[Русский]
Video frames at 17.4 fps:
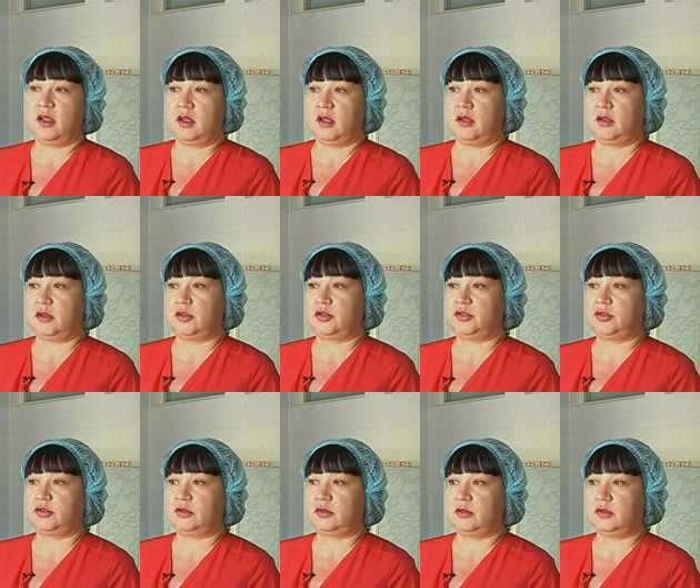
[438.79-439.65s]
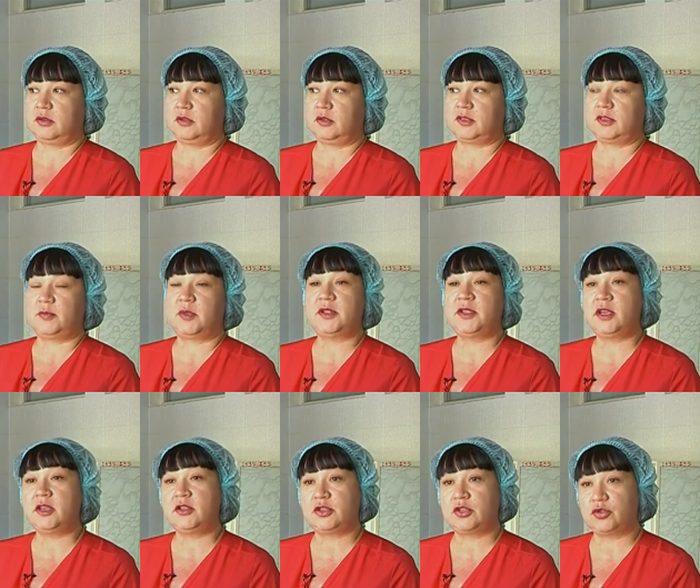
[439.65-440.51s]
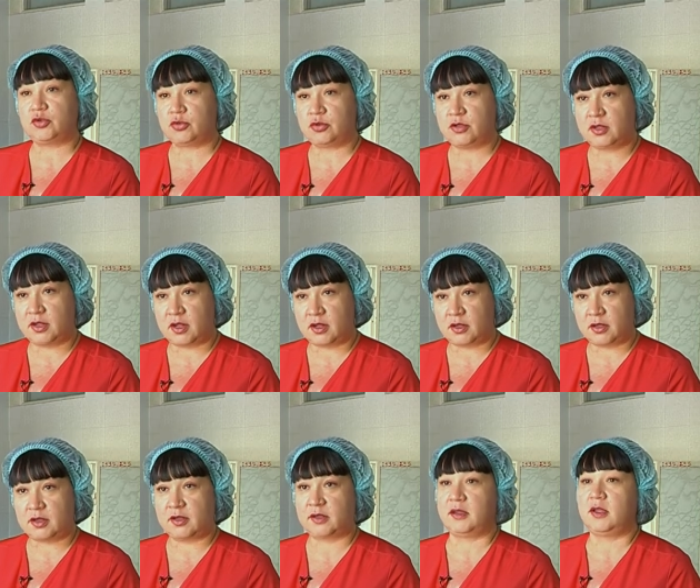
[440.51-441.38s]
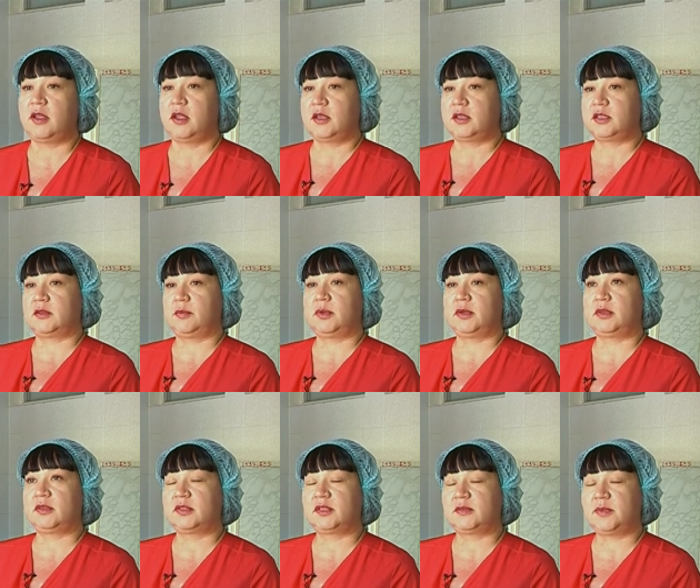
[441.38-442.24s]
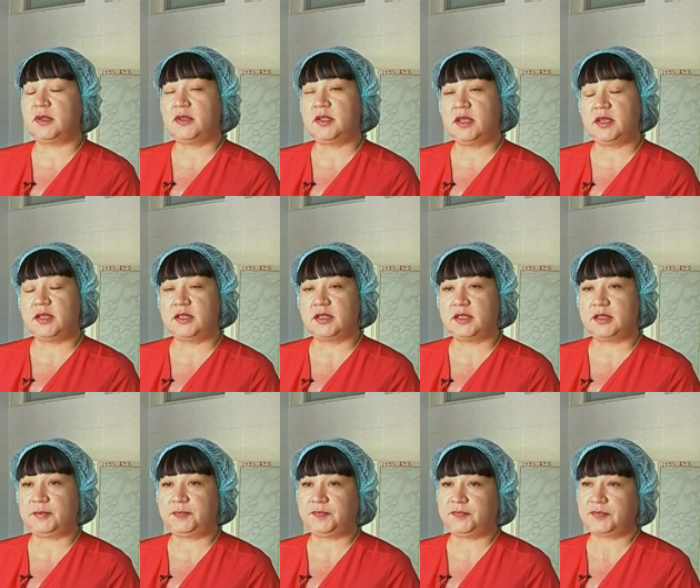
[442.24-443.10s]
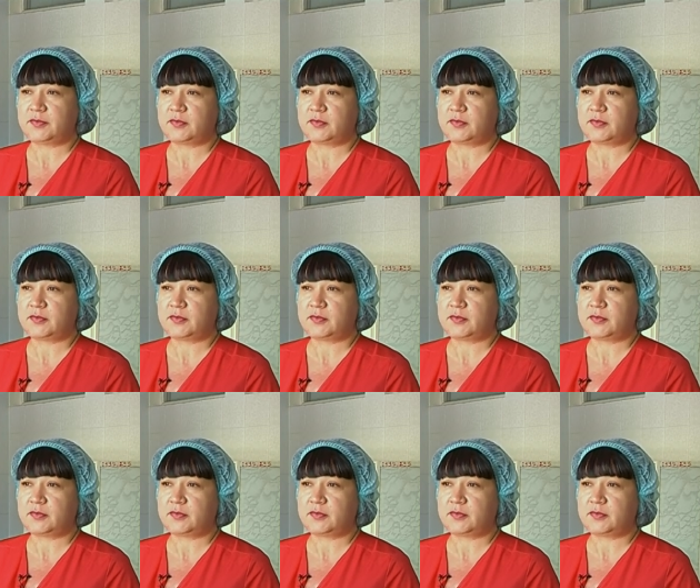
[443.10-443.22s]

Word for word: э, э, заполняются журналы, заполняется